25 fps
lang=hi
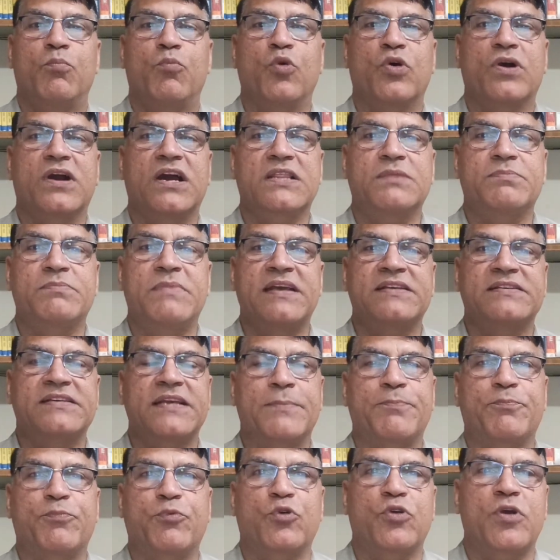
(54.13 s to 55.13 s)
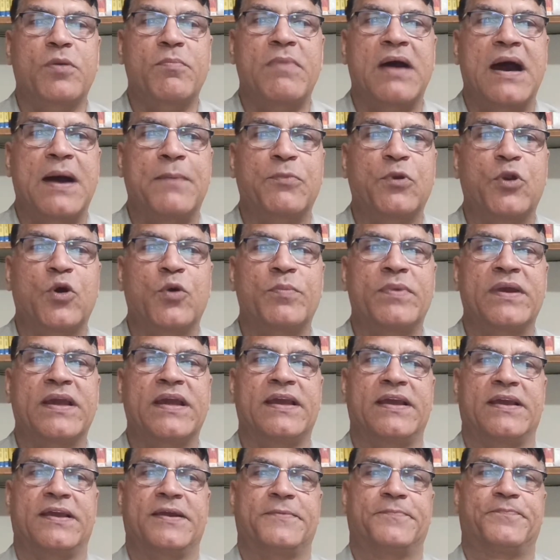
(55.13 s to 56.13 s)
मुकदमे से पूर्व मामलों
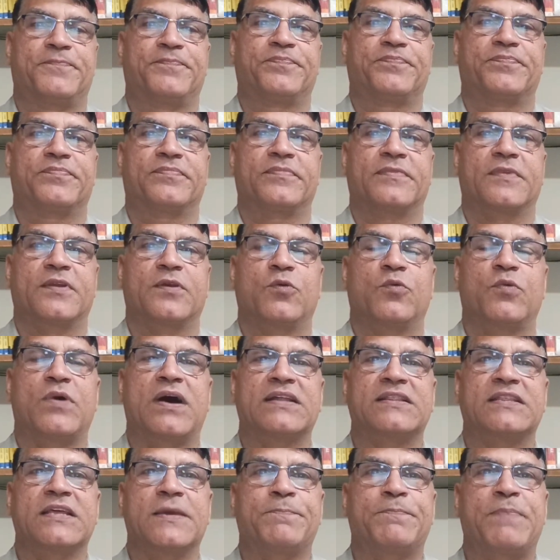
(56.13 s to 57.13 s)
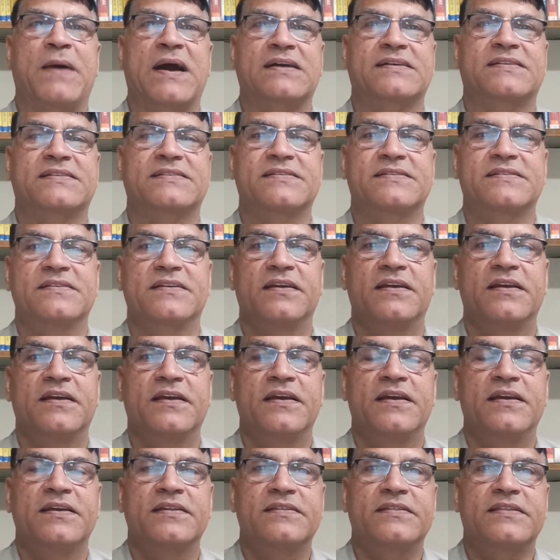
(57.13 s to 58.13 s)
में वादी पक्ष
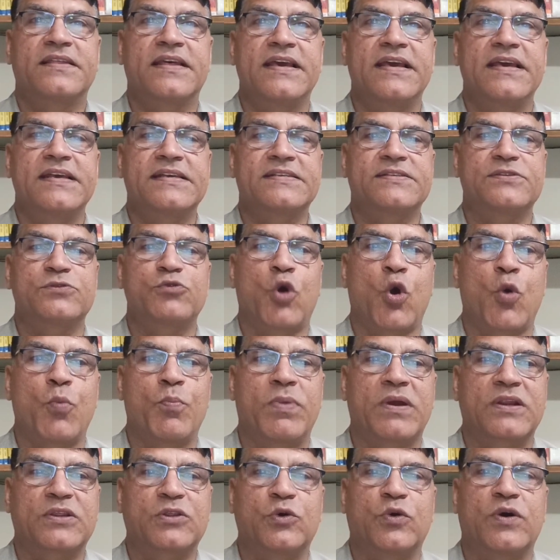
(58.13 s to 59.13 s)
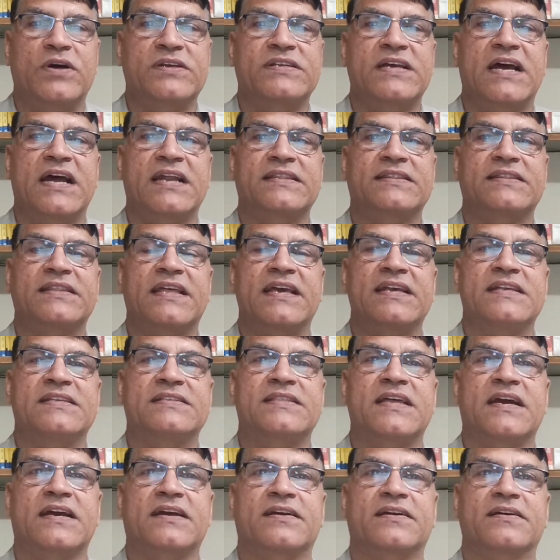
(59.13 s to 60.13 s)
30 नवंबर 2023
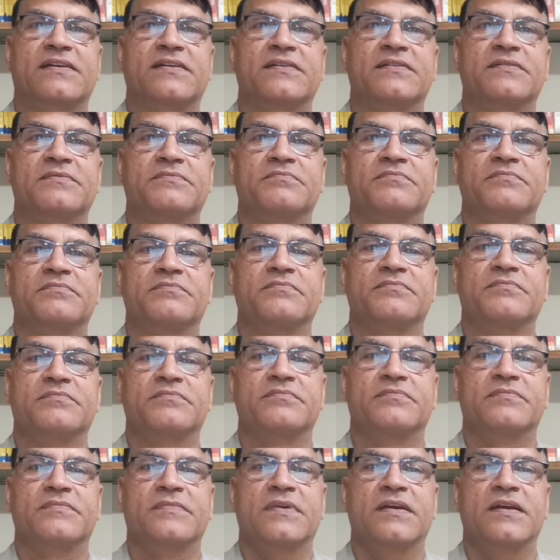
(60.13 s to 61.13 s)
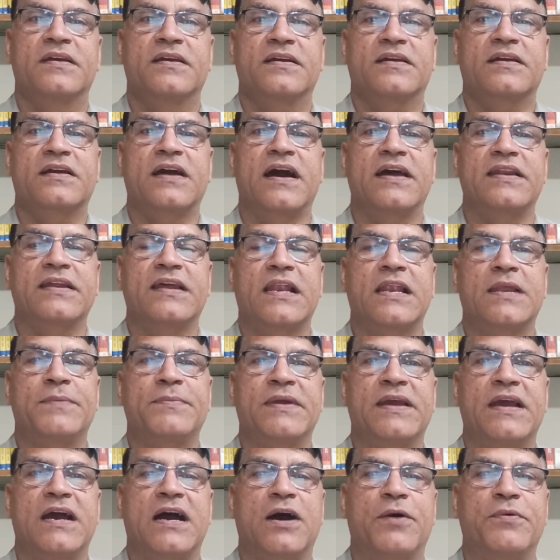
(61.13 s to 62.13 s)
तक कार्यालय
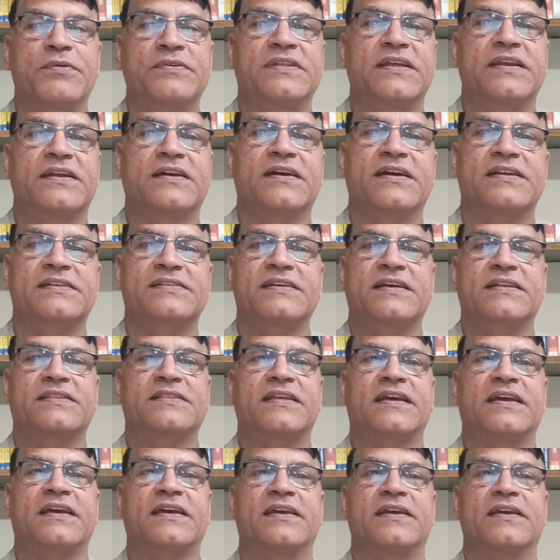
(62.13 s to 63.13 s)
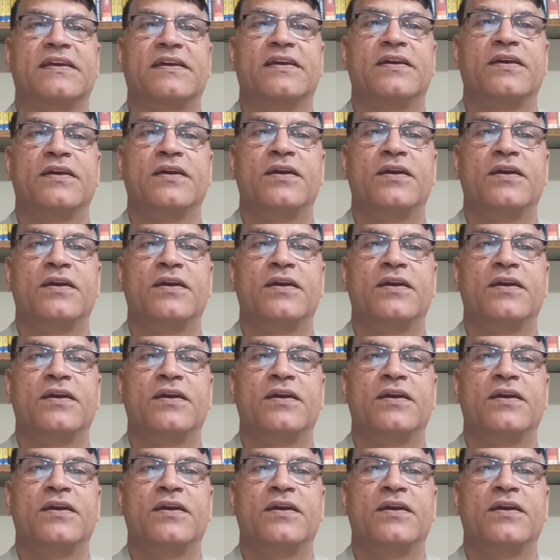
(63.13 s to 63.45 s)
में आवेदन कर सकते हैं